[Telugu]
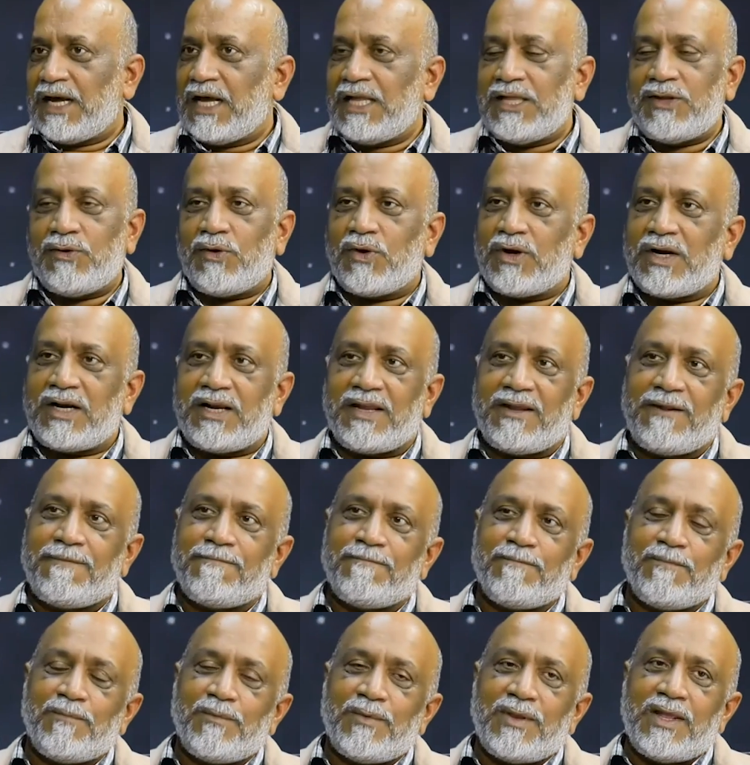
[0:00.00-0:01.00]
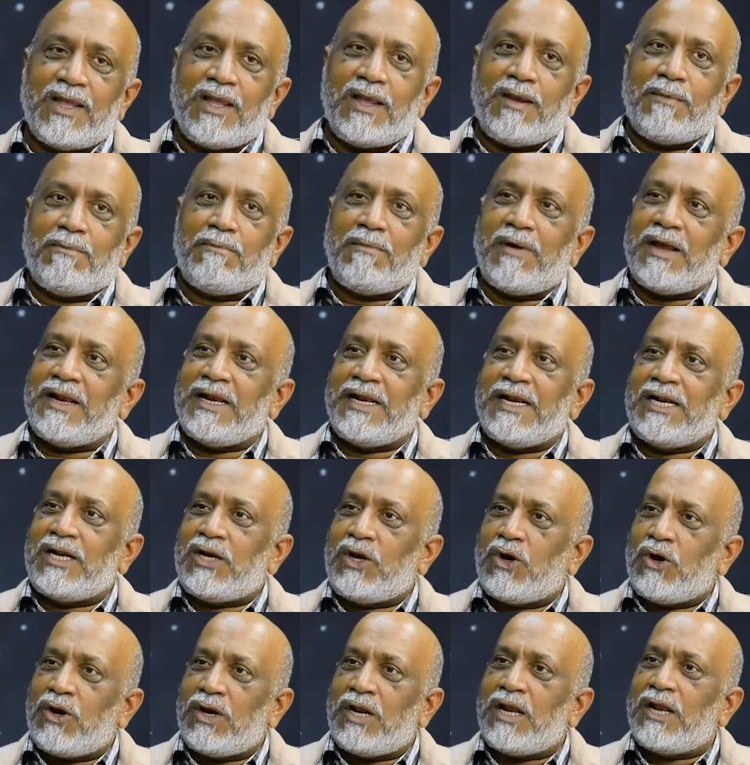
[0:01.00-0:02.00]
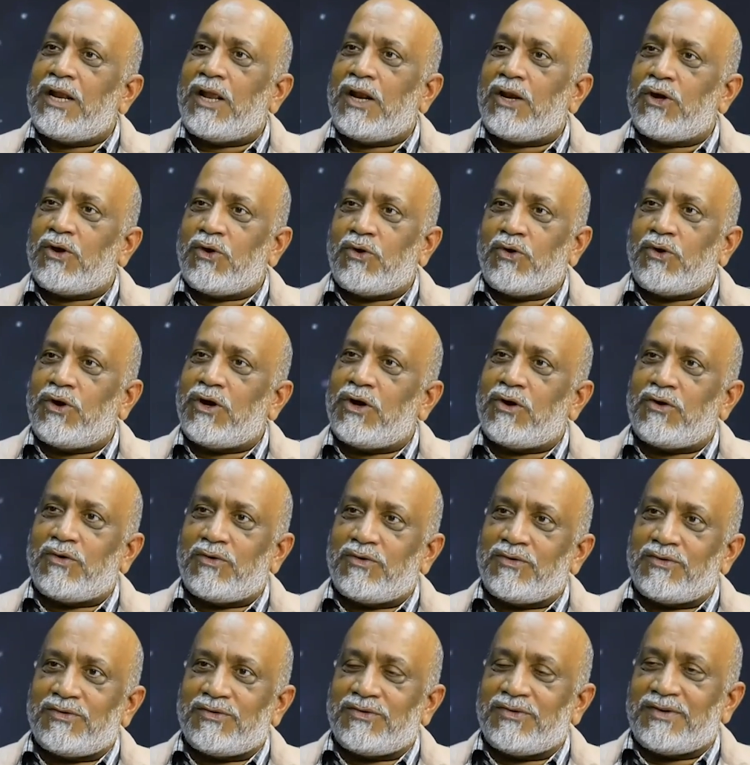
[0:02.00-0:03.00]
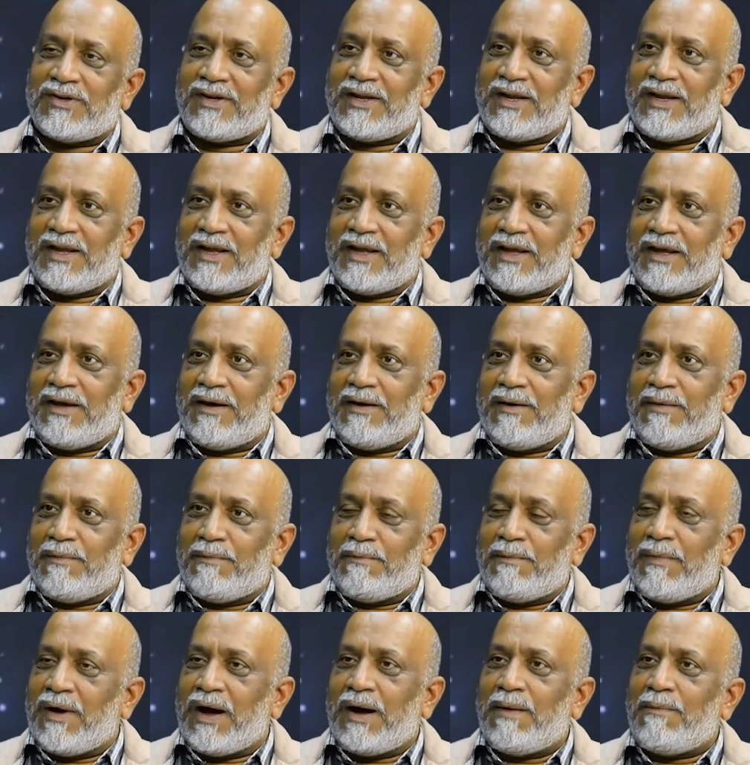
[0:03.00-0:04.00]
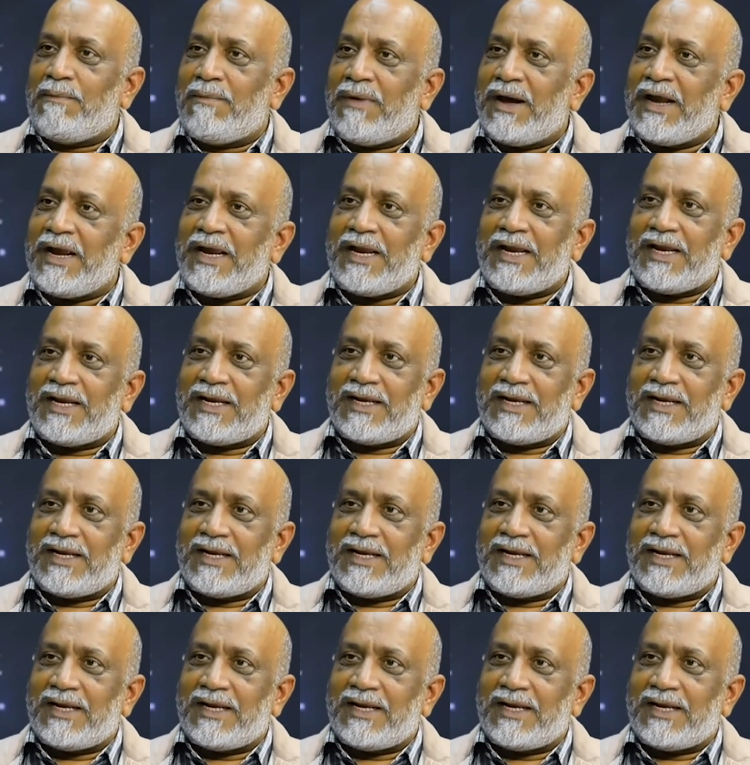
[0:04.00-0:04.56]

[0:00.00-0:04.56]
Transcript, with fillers: అది ఒకటి మన ఇంట్లోనే నలుగురు ఉన్నాం మా అమ్మాయి